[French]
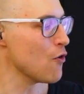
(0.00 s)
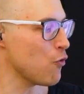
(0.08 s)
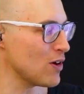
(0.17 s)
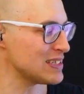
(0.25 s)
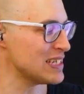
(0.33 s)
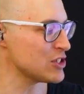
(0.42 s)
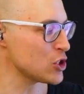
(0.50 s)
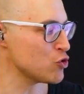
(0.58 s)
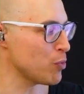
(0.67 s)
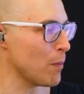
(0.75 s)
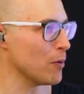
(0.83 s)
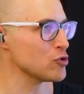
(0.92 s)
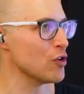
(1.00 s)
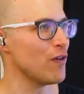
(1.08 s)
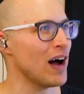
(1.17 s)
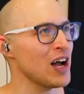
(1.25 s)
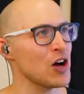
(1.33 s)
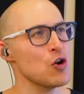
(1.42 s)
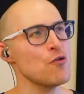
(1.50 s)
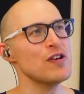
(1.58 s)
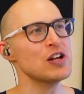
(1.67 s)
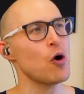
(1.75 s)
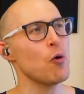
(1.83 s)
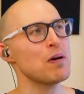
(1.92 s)
Voici ce que je vous propose de faire. Le
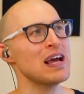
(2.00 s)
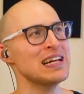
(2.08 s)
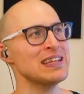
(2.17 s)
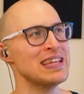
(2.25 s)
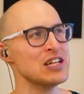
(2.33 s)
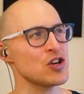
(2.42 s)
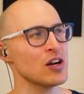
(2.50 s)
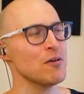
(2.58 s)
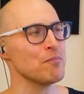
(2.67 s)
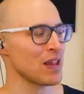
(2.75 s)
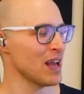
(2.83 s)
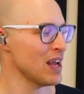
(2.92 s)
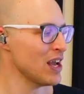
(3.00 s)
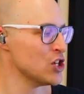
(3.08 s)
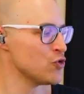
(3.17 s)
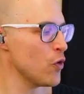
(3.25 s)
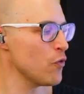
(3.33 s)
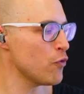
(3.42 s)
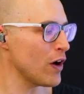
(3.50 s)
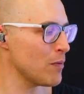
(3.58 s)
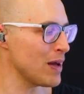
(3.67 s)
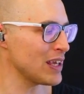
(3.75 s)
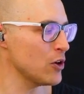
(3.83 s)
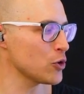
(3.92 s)
fil complet, il est déjà là. Je veux vous faire
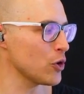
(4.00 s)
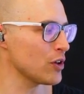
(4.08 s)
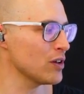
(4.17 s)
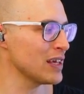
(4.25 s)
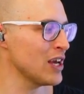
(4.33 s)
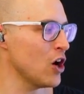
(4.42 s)
remarquer un truc.